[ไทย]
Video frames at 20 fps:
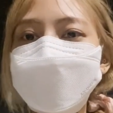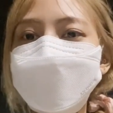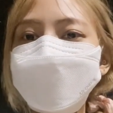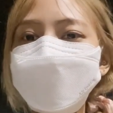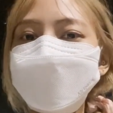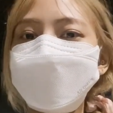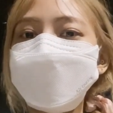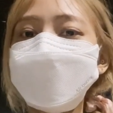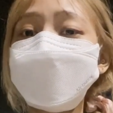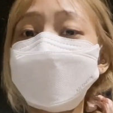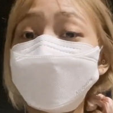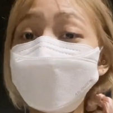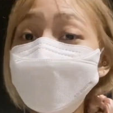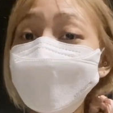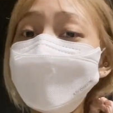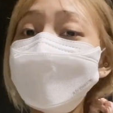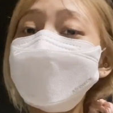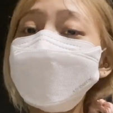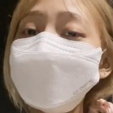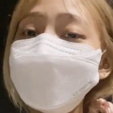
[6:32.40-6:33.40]
วจนถึง
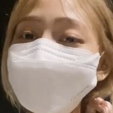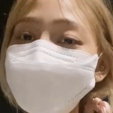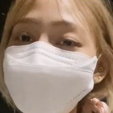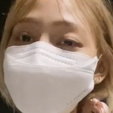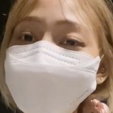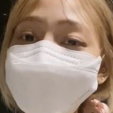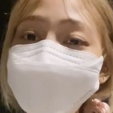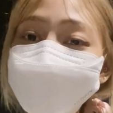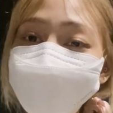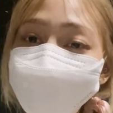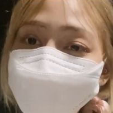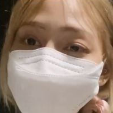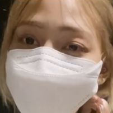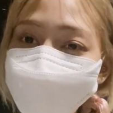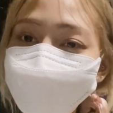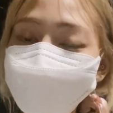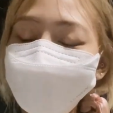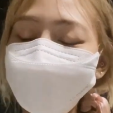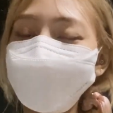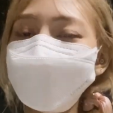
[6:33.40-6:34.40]
อีเกียจะปิดเล
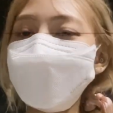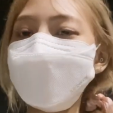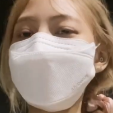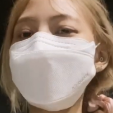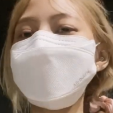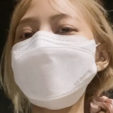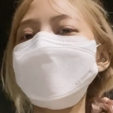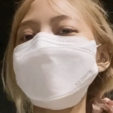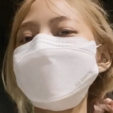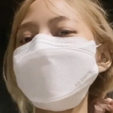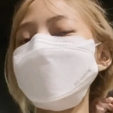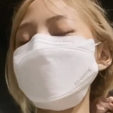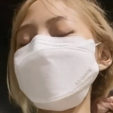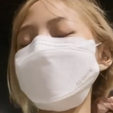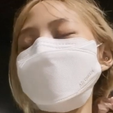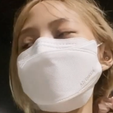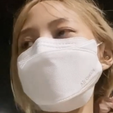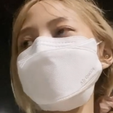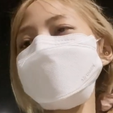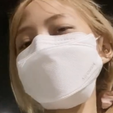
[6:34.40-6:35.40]
ยนะคะ ตอนนี้
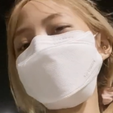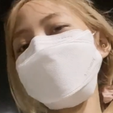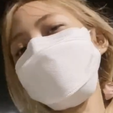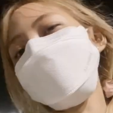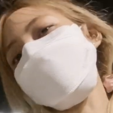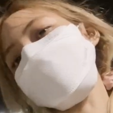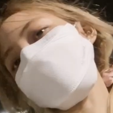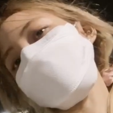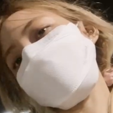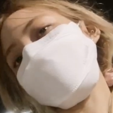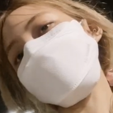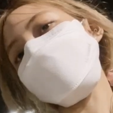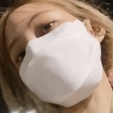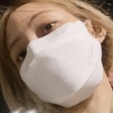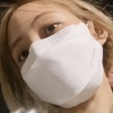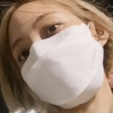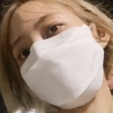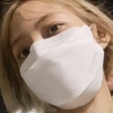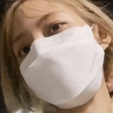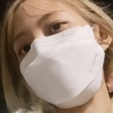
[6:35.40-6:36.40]
ก็คือซื้อของเสร็จเรียบร้อย
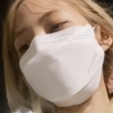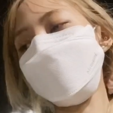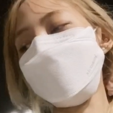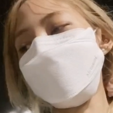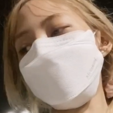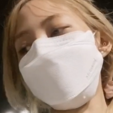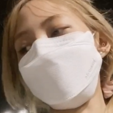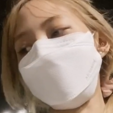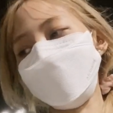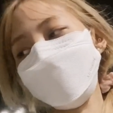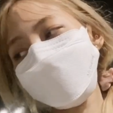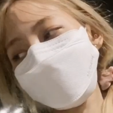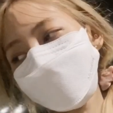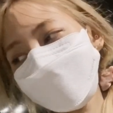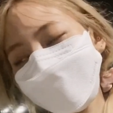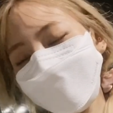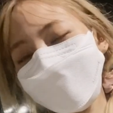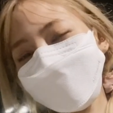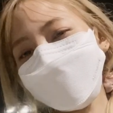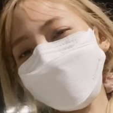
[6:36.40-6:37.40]
แล้ว เดี๋ยวเอาของ
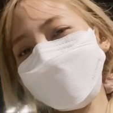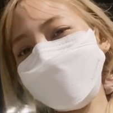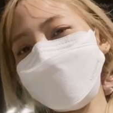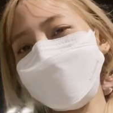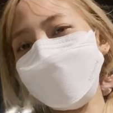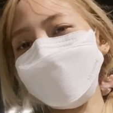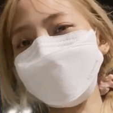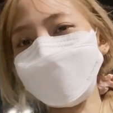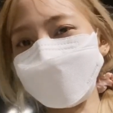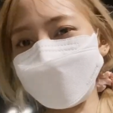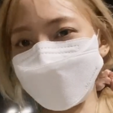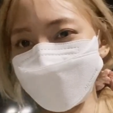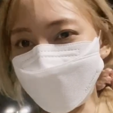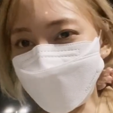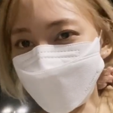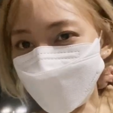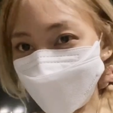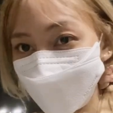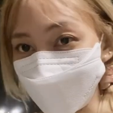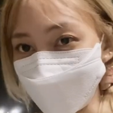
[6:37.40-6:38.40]
พยายามยัดใส่
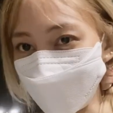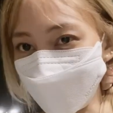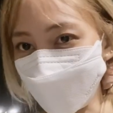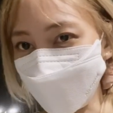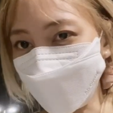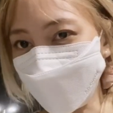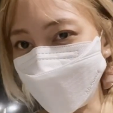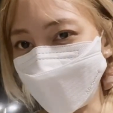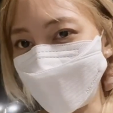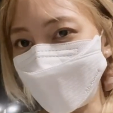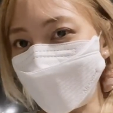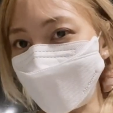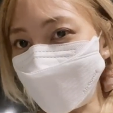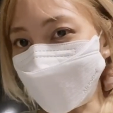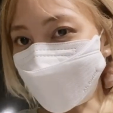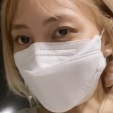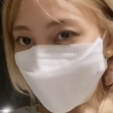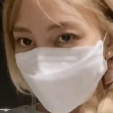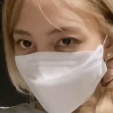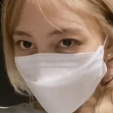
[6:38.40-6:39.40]
รถแล้วก็
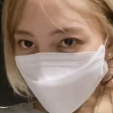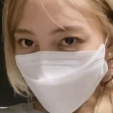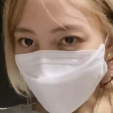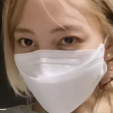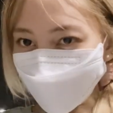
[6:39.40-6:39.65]
กลับบ้านกัน